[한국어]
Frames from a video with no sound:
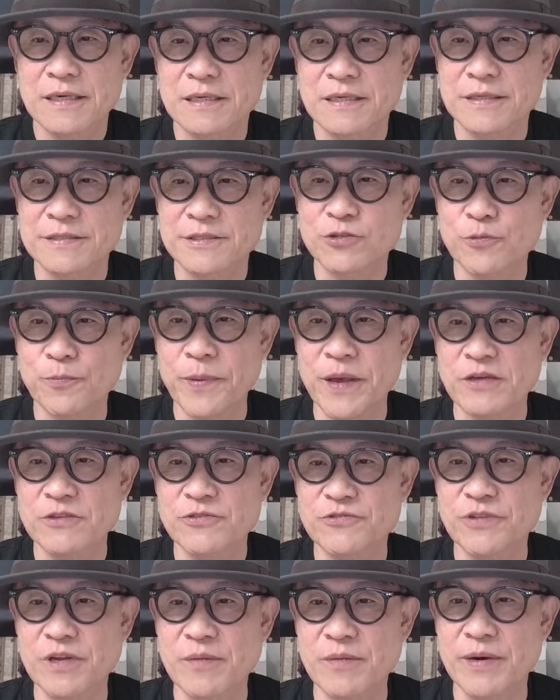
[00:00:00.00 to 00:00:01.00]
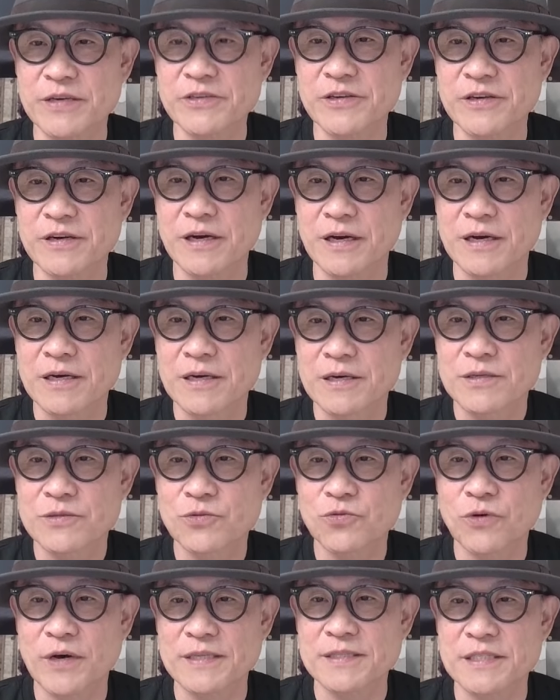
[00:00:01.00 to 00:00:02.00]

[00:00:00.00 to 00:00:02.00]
그런 수레바퀴가 또